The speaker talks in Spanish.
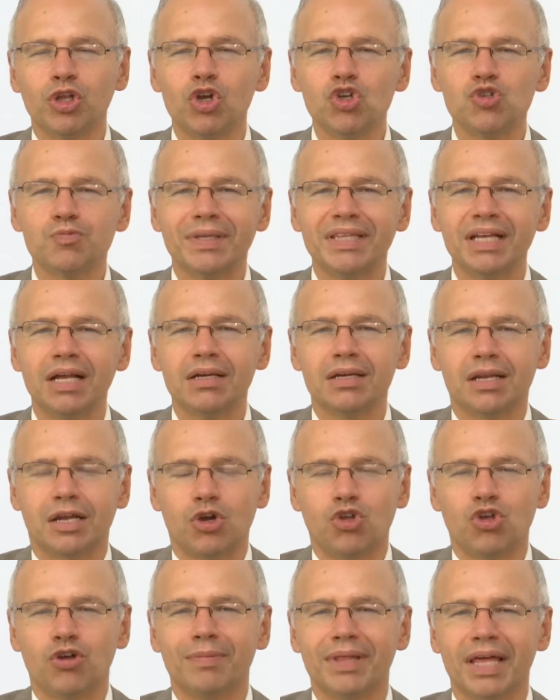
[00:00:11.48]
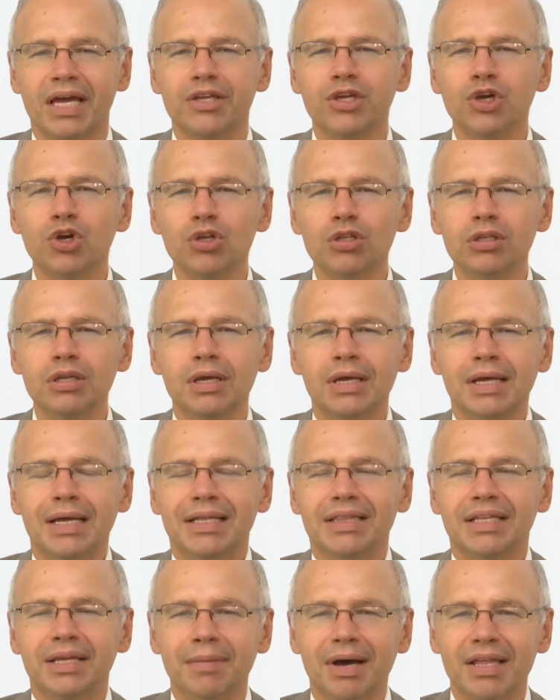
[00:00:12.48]
el Hospital Gregorio Marañón
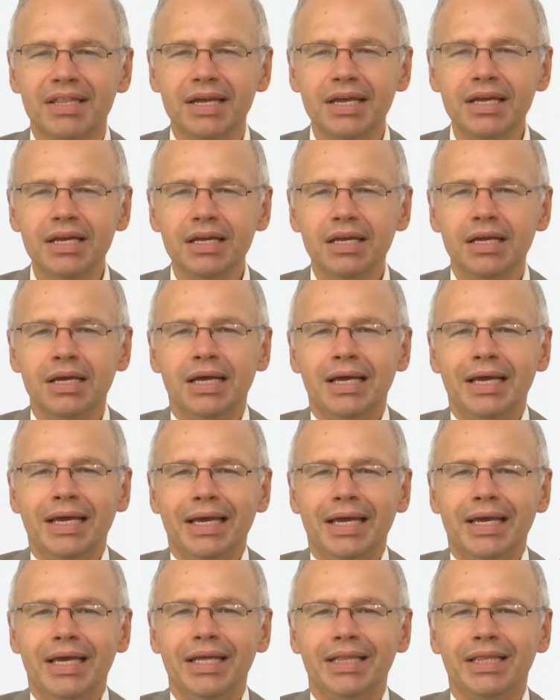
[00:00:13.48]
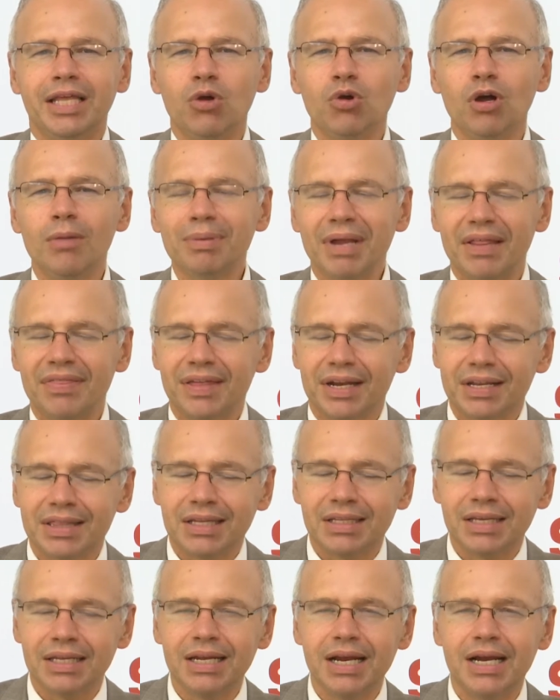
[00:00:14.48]
de Madrid y tengo el placer
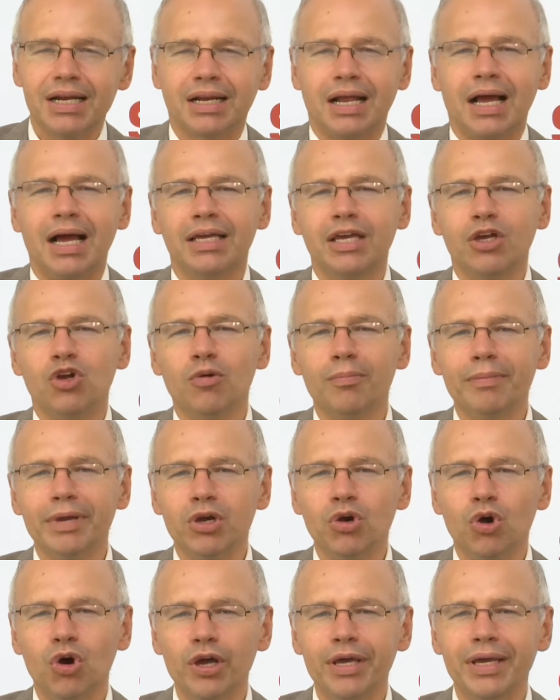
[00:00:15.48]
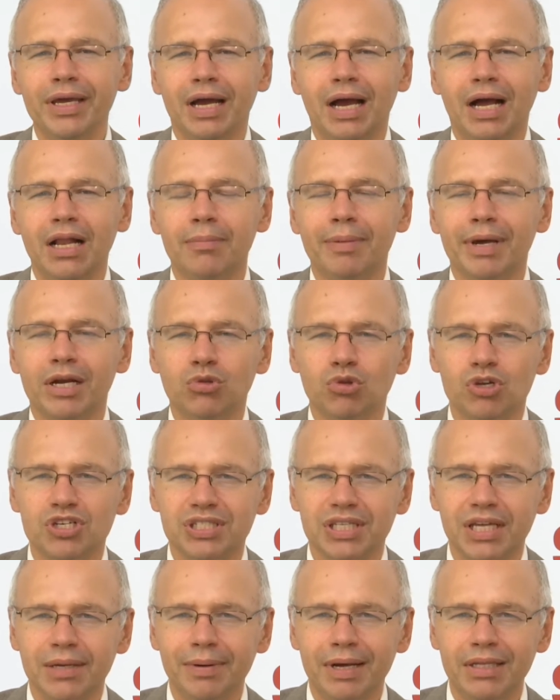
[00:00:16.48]
de tener aquí conmigo hoy a Alberto
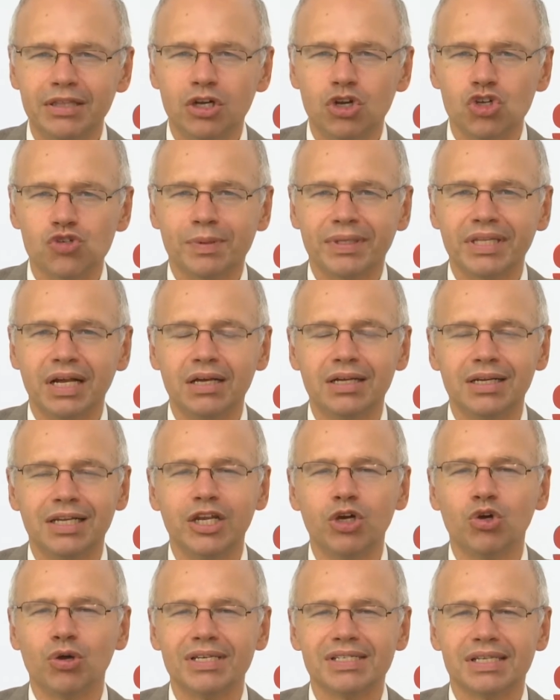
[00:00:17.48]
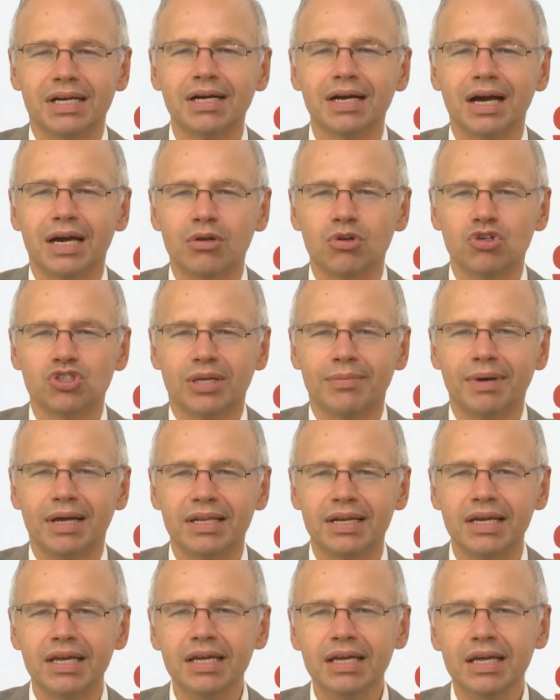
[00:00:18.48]
Esteban del Hospital Clínico de San Carlos de
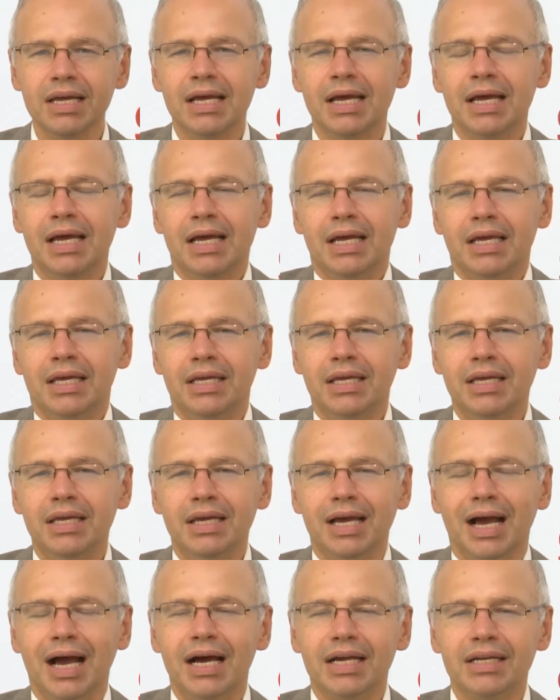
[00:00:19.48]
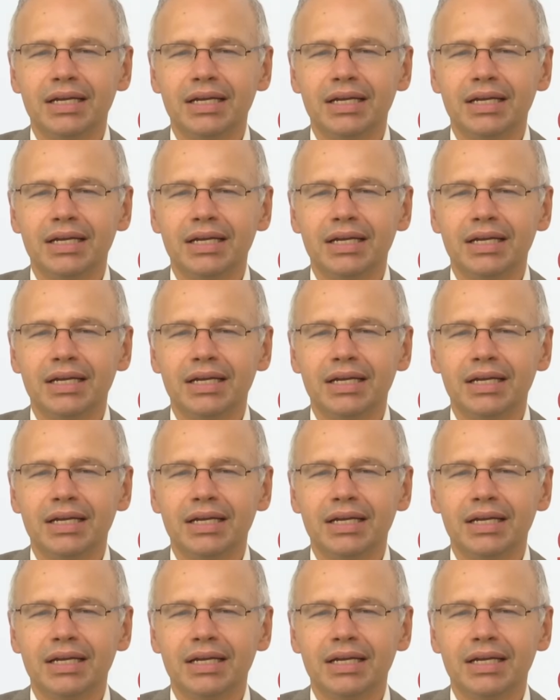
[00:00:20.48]
Madrid y a